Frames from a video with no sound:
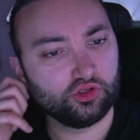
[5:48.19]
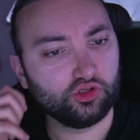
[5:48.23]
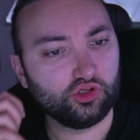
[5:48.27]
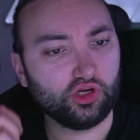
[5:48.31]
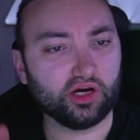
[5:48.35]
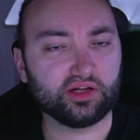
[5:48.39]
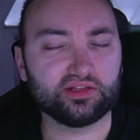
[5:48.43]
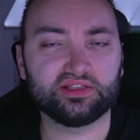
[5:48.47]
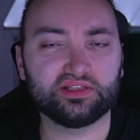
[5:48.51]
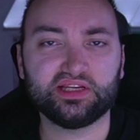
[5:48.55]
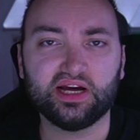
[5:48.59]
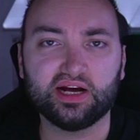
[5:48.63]

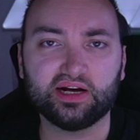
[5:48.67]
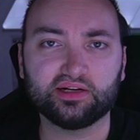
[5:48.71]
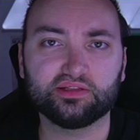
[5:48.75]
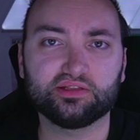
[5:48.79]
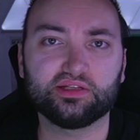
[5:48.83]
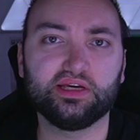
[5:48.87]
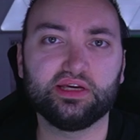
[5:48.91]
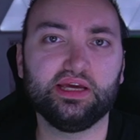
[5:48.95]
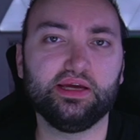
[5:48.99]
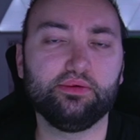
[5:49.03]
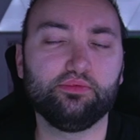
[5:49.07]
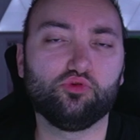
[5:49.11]
ja,
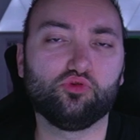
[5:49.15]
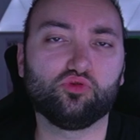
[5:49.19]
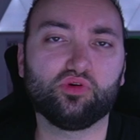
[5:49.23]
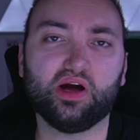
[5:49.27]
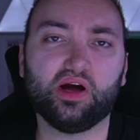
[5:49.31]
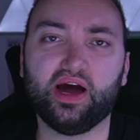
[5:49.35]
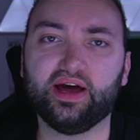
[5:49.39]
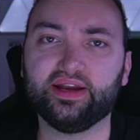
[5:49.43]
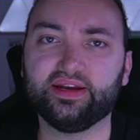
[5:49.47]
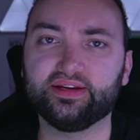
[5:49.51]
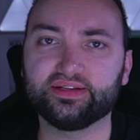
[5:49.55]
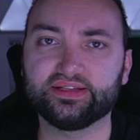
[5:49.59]

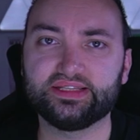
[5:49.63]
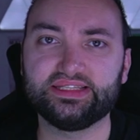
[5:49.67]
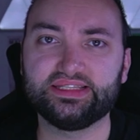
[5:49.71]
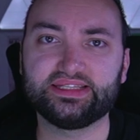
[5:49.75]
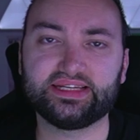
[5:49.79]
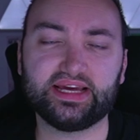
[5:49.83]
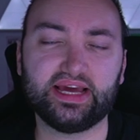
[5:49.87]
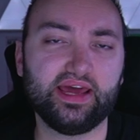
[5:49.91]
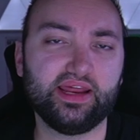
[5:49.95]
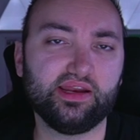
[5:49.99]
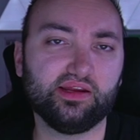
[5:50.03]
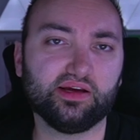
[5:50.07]
Taktgebung, anderes
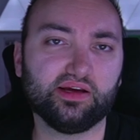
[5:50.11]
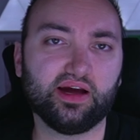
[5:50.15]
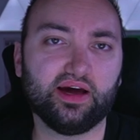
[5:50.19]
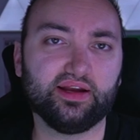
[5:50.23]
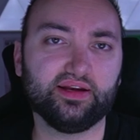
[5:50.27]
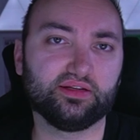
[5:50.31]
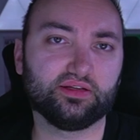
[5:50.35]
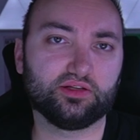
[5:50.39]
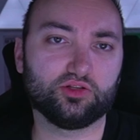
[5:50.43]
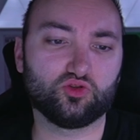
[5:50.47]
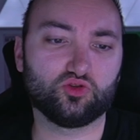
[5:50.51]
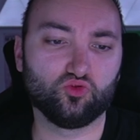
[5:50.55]
Training,
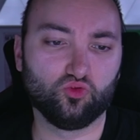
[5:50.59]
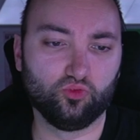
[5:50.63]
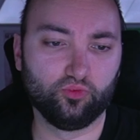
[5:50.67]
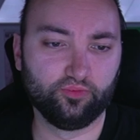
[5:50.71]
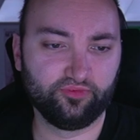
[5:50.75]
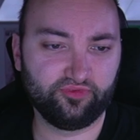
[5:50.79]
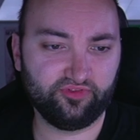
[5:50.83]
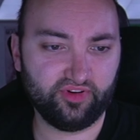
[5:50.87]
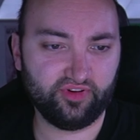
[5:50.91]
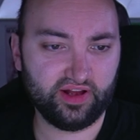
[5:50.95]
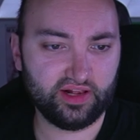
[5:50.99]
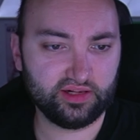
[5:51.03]
anderes
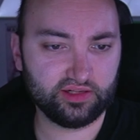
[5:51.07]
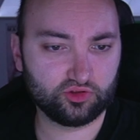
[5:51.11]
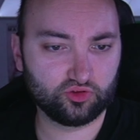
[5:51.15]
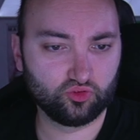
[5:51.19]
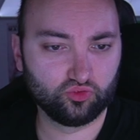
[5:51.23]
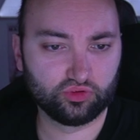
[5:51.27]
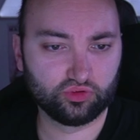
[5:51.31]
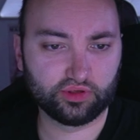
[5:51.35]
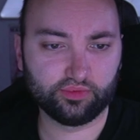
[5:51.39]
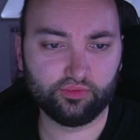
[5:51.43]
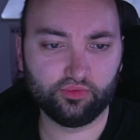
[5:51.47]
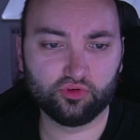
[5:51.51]
Umfeld,
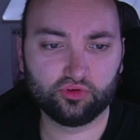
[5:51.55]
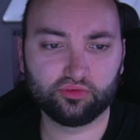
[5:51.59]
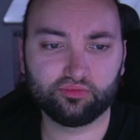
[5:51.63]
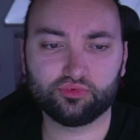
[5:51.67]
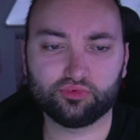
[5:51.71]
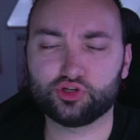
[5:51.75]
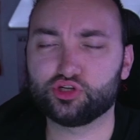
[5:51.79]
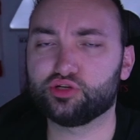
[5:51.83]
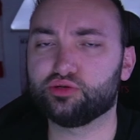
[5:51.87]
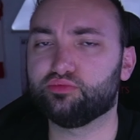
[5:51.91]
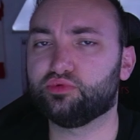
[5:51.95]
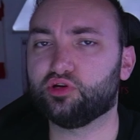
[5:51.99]
tut dem Jungen
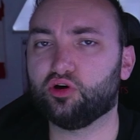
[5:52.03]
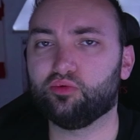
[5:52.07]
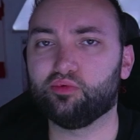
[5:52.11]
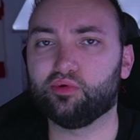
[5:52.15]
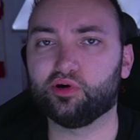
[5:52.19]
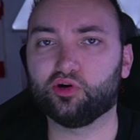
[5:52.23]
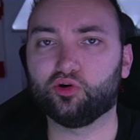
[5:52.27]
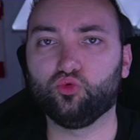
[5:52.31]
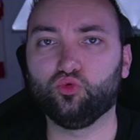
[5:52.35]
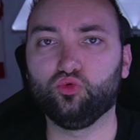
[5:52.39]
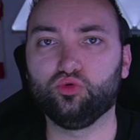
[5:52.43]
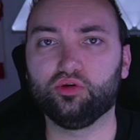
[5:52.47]
bestimmt auch
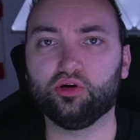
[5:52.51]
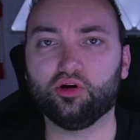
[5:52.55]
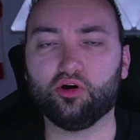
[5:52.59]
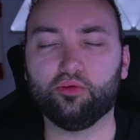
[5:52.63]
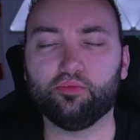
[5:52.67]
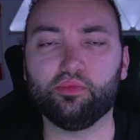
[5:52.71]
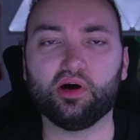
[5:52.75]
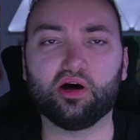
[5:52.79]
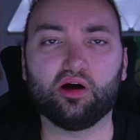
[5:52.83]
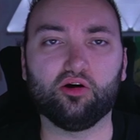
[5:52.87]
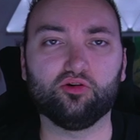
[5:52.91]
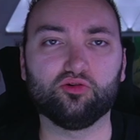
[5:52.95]
mal gut,
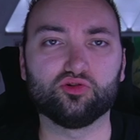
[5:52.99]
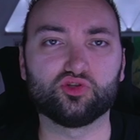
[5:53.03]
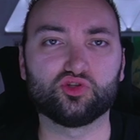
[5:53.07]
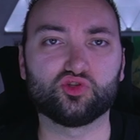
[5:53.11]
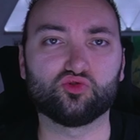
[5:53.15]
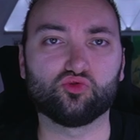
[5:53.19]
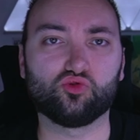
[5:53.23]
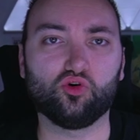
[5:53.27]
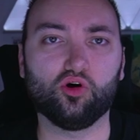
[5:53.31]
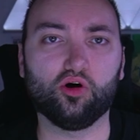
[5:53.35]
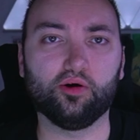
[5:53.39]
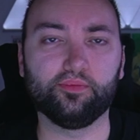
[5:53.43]
auch mal
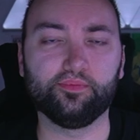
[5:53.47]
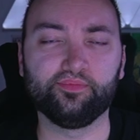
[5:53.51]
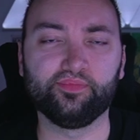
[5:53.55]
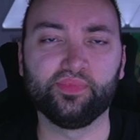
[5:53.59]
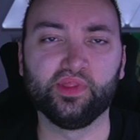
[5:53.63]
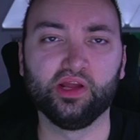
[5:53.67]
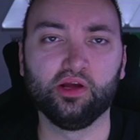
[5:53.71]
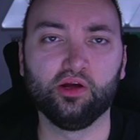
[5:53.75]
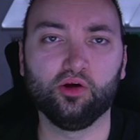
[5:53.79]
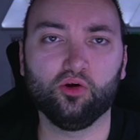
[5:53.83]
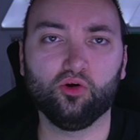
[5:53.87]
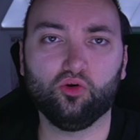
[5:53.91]
rauszukommen.